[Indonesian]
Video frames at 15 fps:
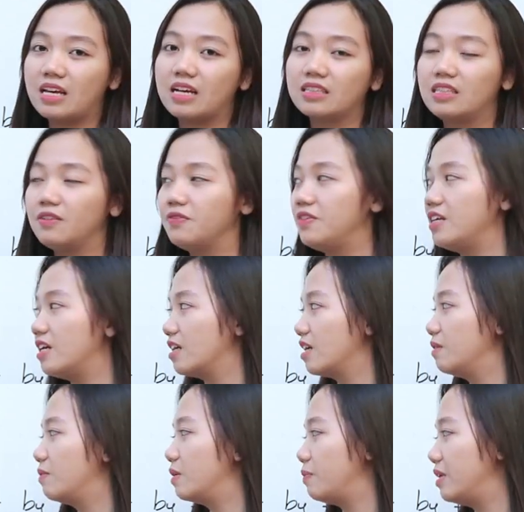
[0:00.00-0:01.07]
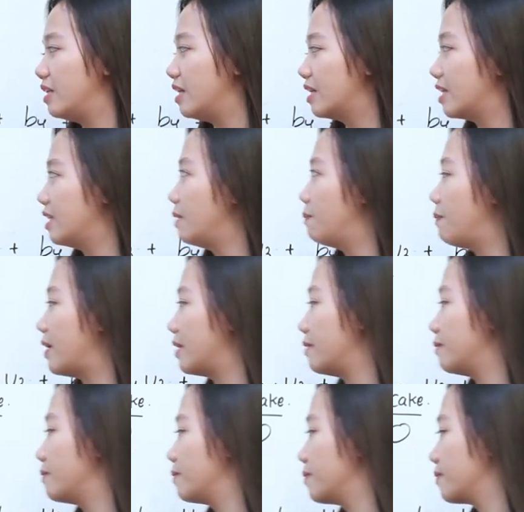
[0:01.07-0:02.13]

aktif dia akan berpindah ke depan.